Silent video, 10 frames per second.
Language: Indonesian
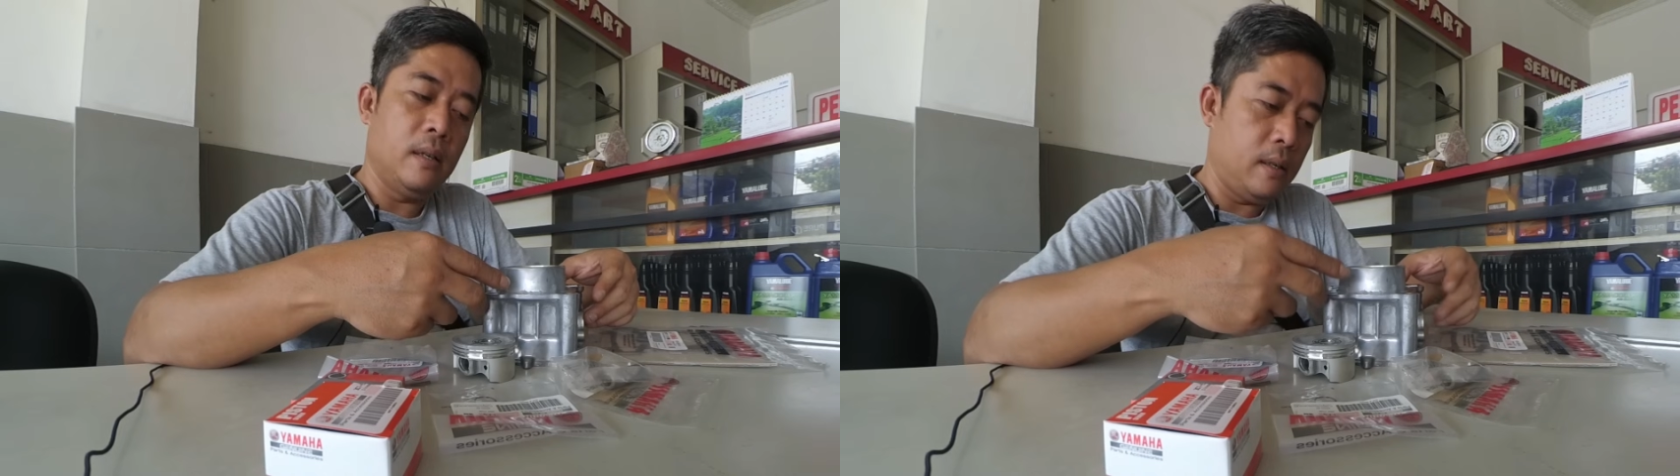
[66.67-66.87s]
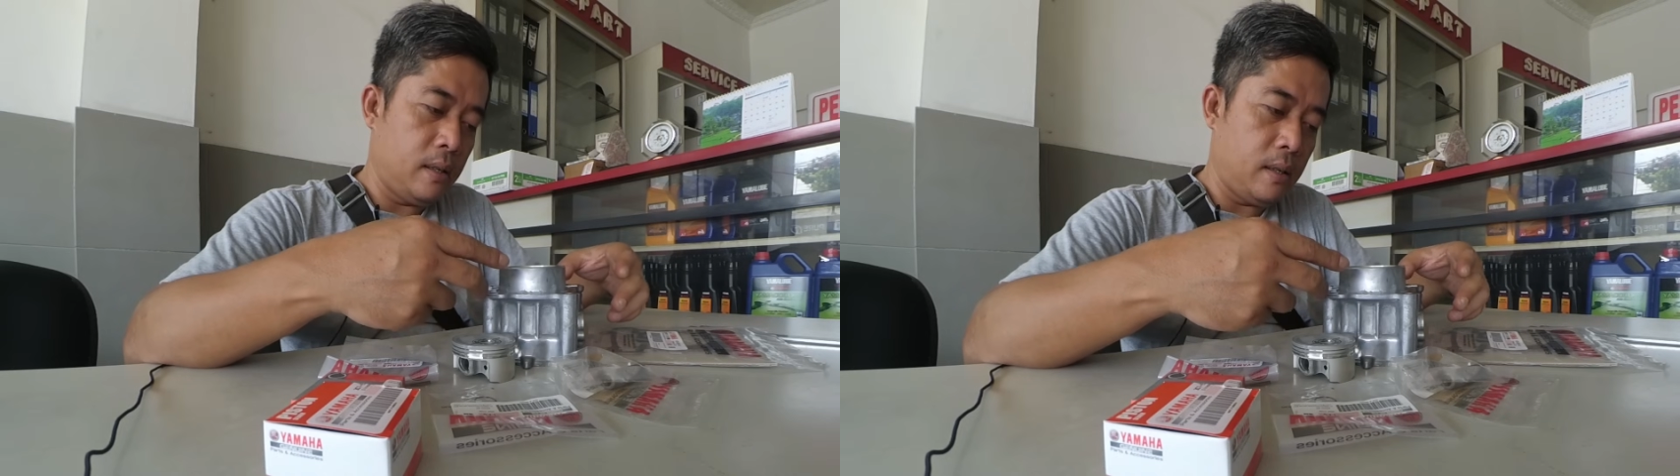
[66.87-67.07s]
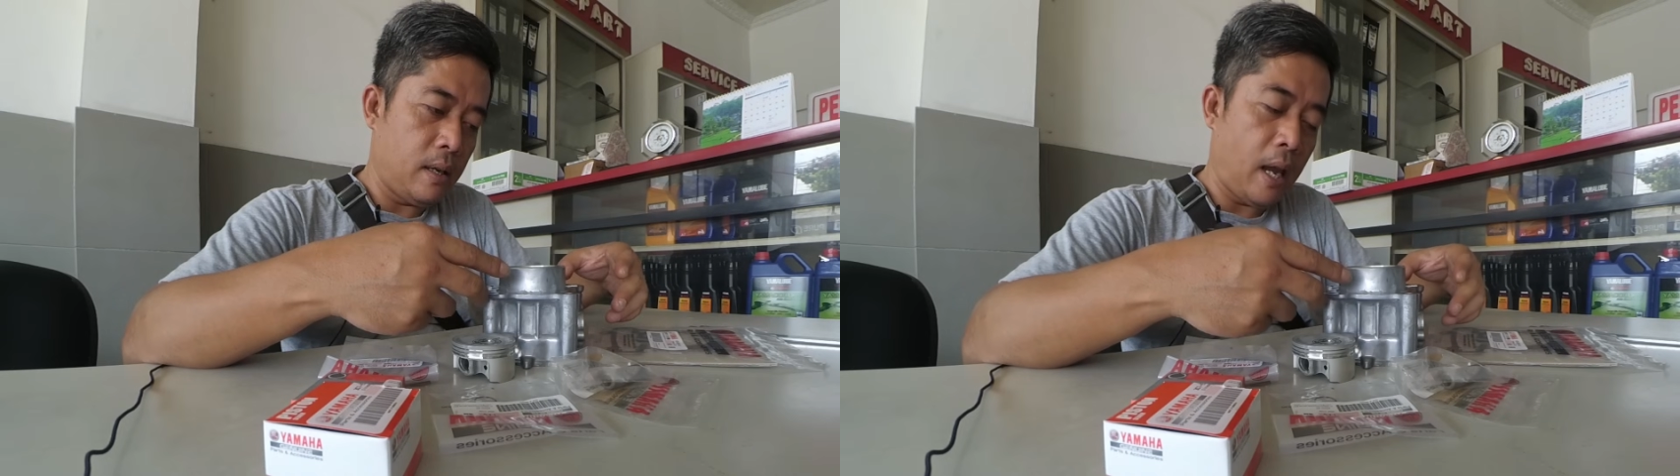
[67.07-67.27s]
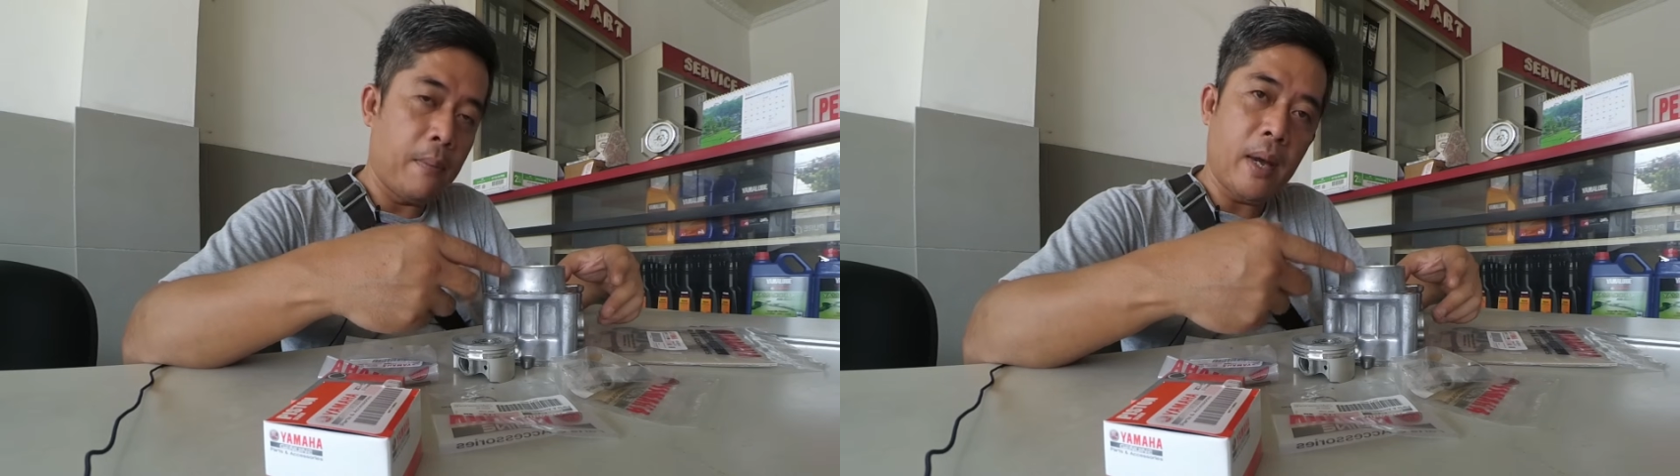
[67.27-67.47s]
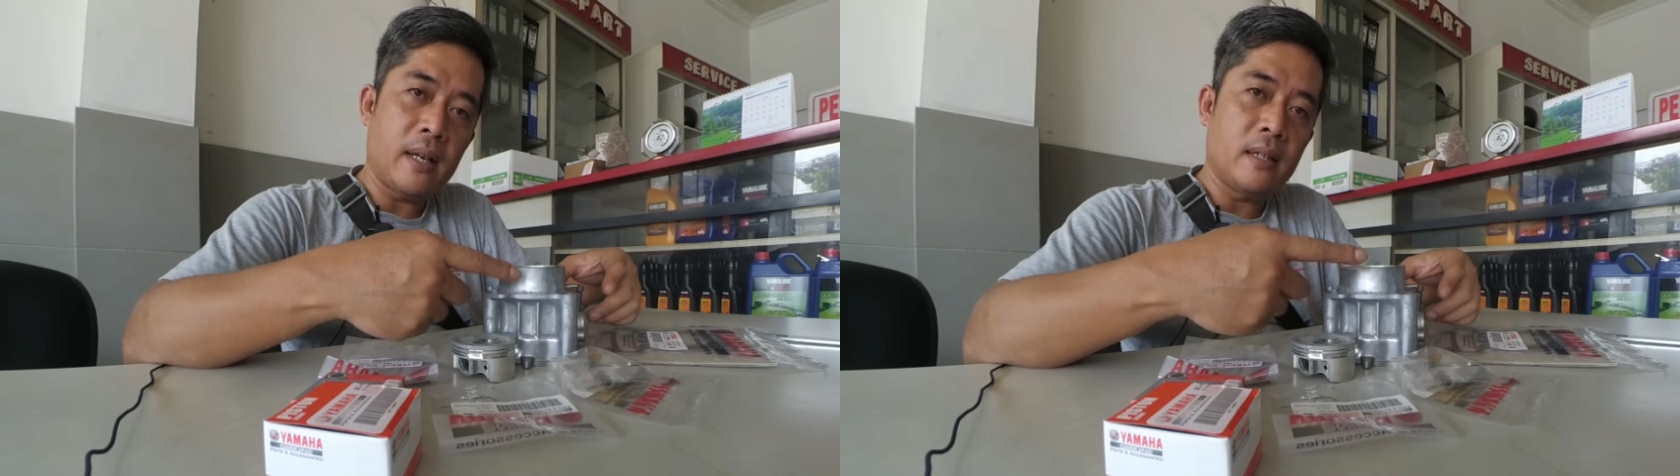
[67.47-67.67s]
eh,
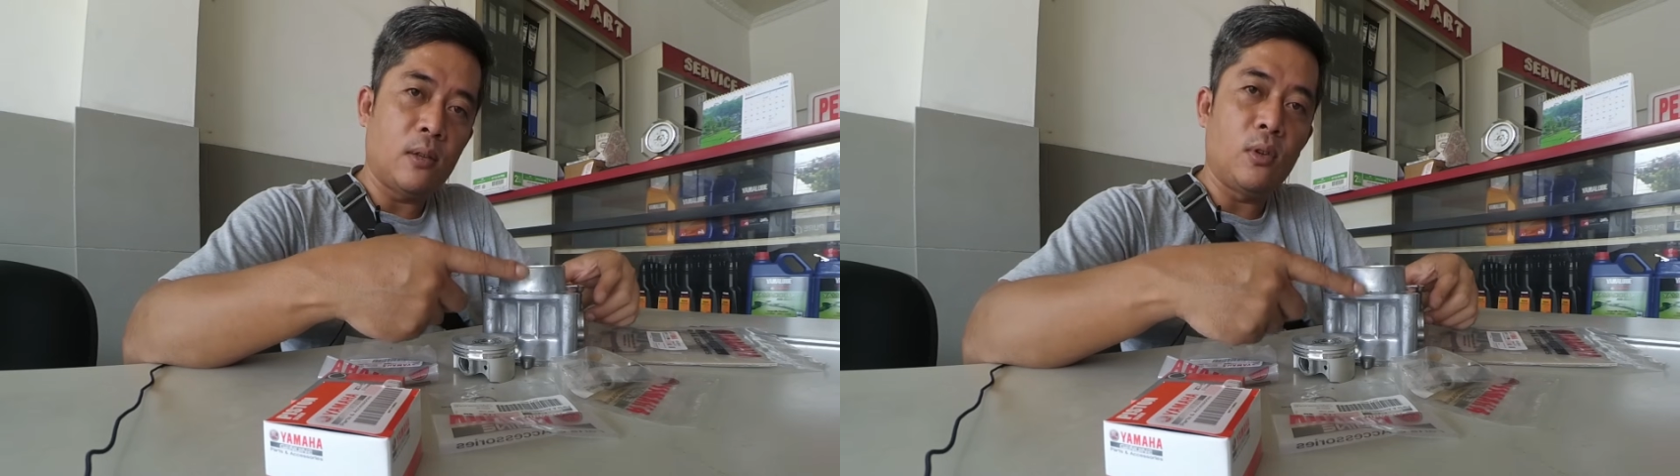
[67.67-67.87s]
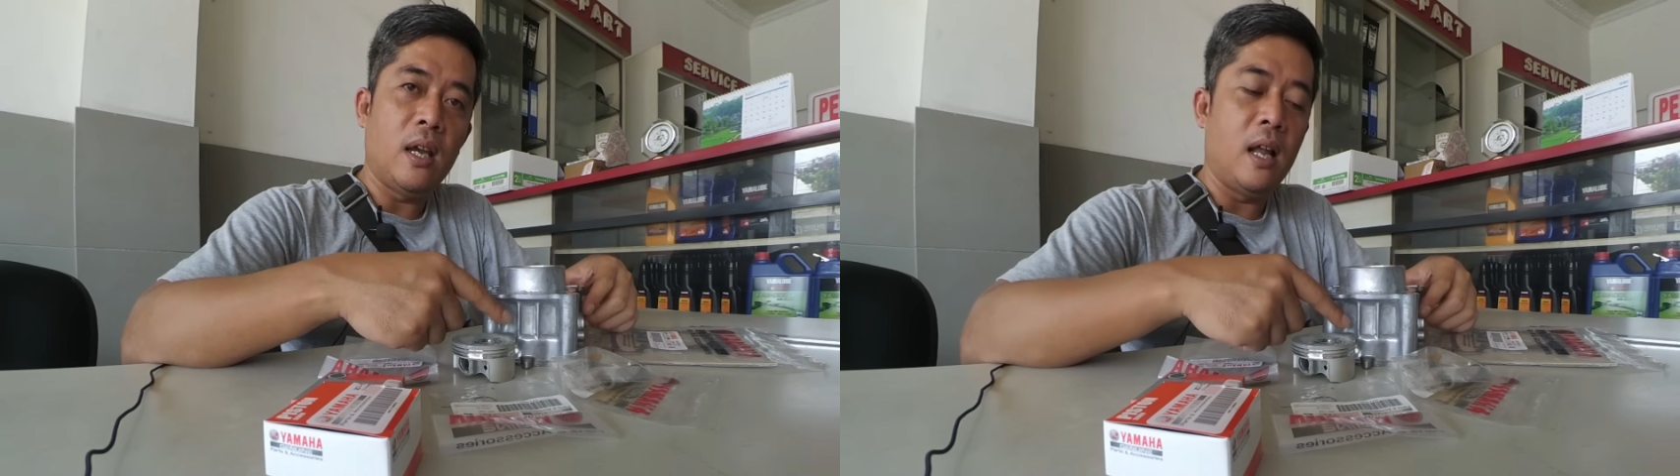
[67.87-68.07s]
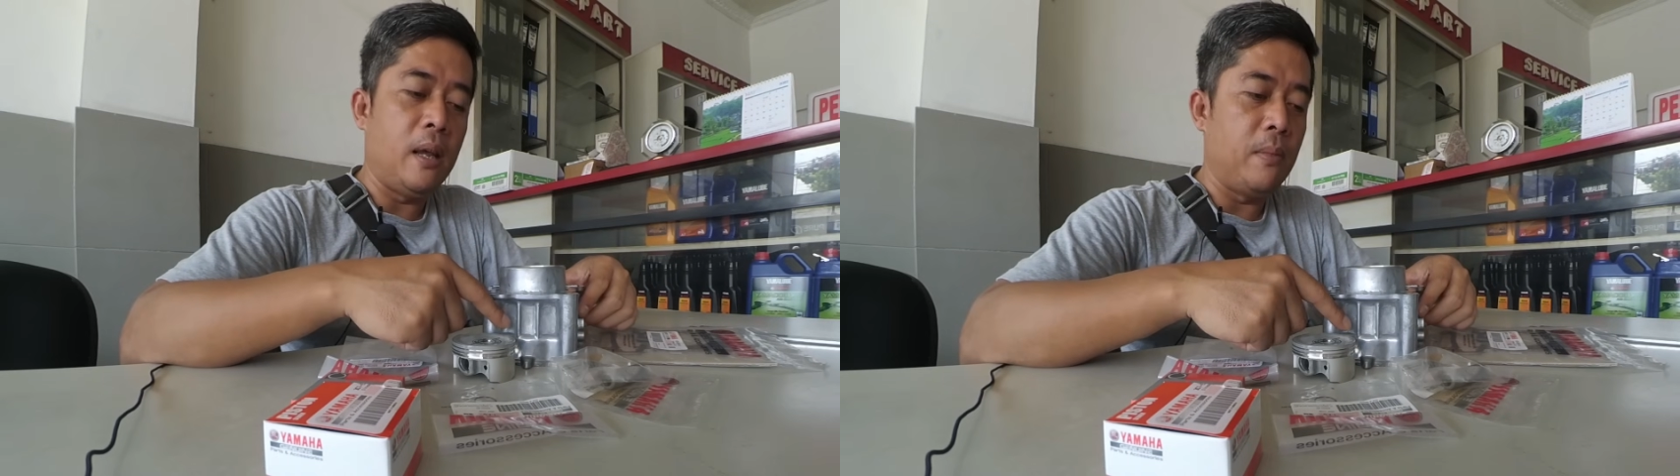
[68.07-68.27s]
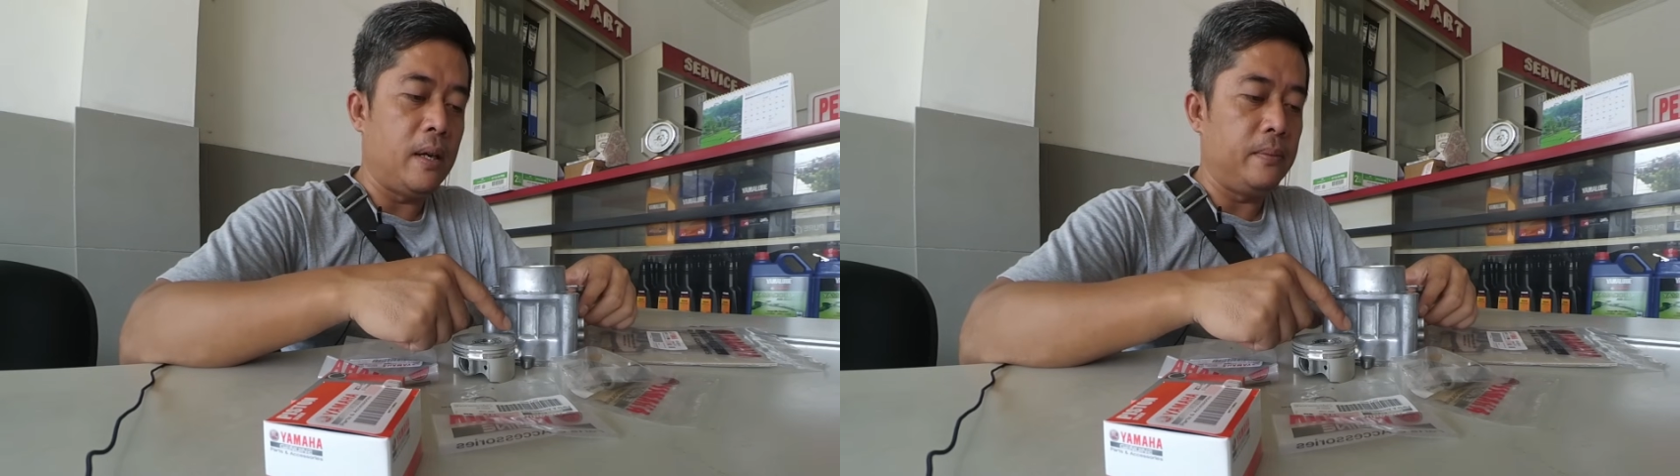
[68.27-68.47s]
MX135